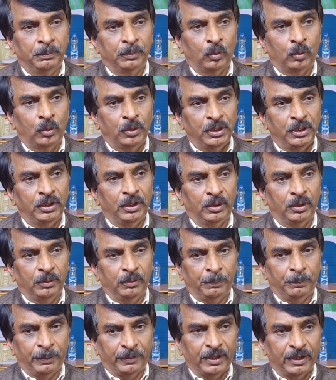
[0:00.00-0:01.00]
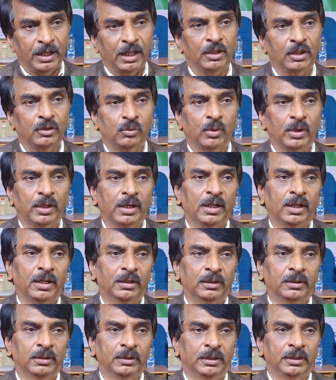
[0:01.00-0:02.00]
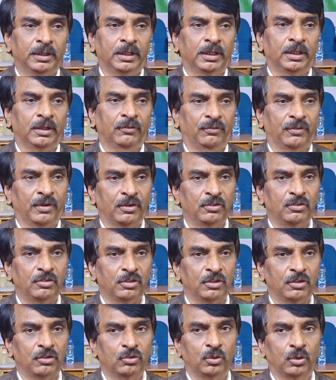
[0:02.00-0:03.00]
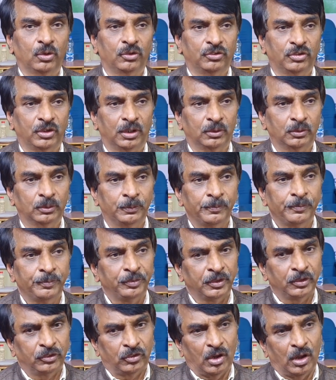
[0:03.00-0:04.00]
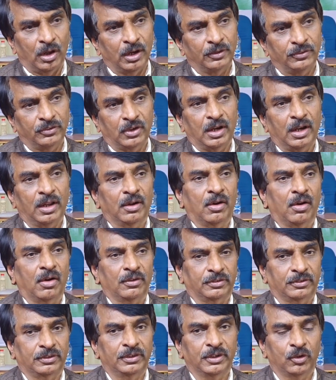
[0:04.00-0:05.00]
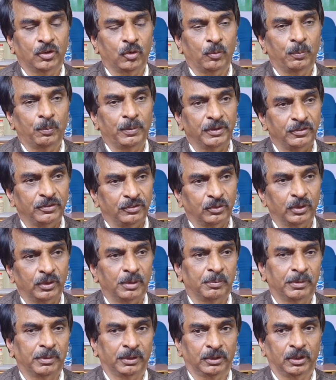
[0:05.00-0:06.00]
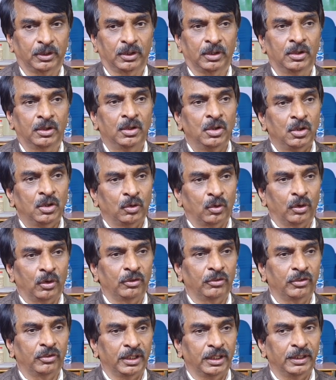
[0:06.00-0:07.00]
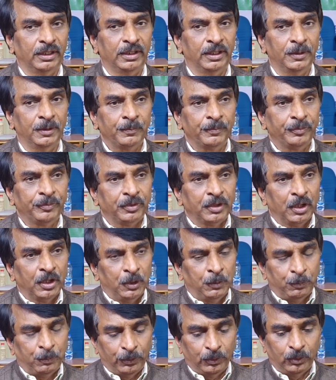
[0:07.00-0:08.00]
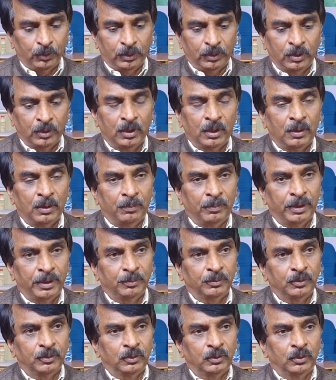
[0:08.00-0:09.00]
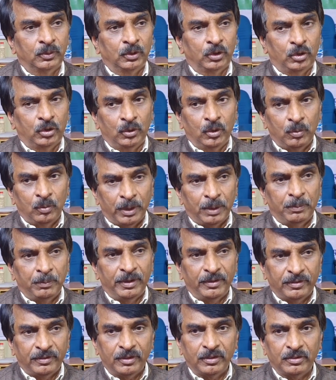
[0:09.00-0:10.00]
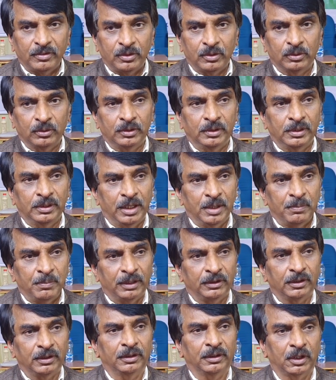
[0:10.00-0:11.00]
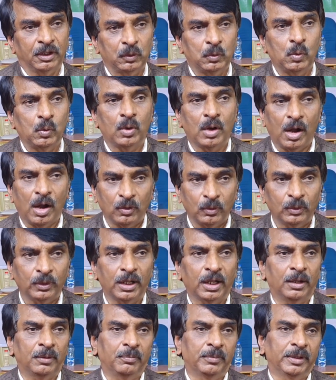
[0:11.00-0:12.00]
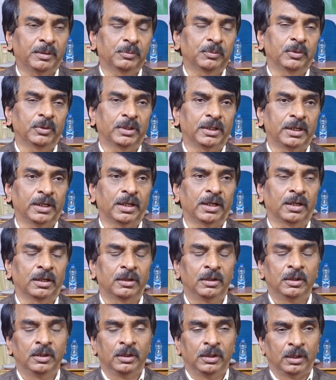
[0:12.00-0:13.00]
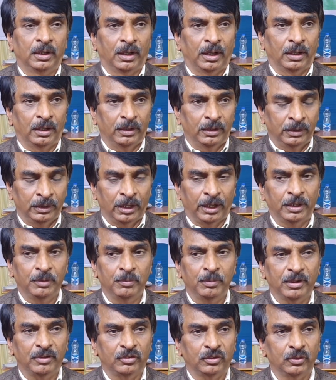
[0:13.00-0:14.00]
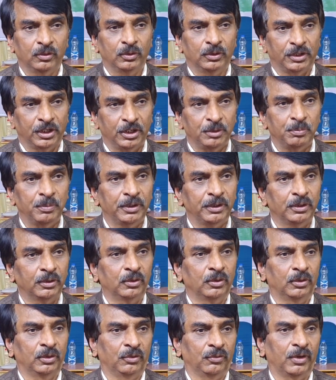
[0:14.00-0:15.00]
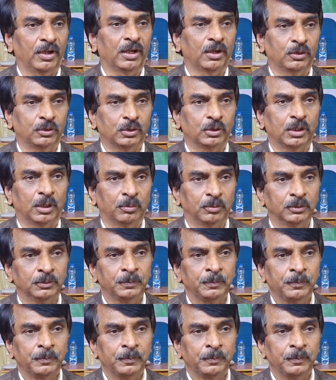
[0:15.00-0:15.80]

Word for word: కొన్ని పథకాల ద్వారా ఇక్కడికి ఫండ్స్ తీసుకొని వచ్చారు చాలా చాలా కాస్ట్లీ ఎక్విప్మెంట్స్ కూడా మన ఇక్కడ కొనడం జరిగింది ఇప్పుడు మనము హ్యూమన్ మెడిసిన్స్కు ఏమాత్రం తక్కువ కాకుండా మనము ఇక్కడ అనిమల్స్కు ట్రీట్మెంట్ ఇవ్వగలుగుతున్నాము